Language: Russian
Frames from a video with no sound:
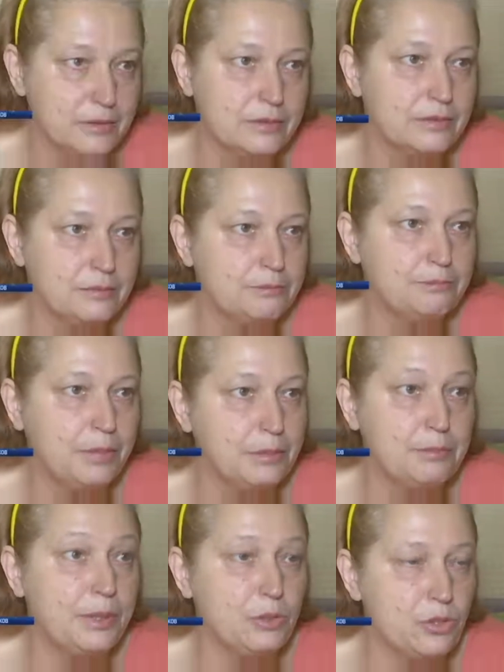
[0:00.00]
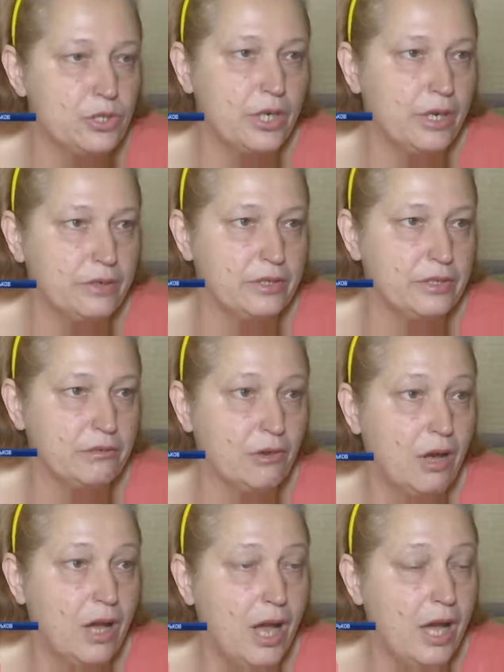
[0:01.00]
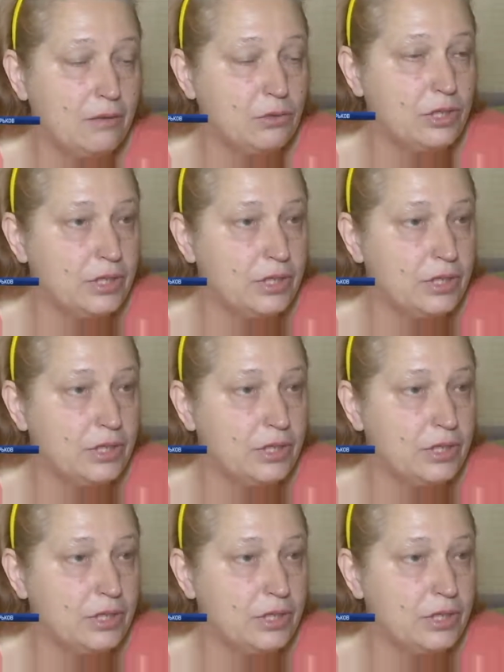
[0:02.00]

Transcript: сентябре дали лишь одну из девяти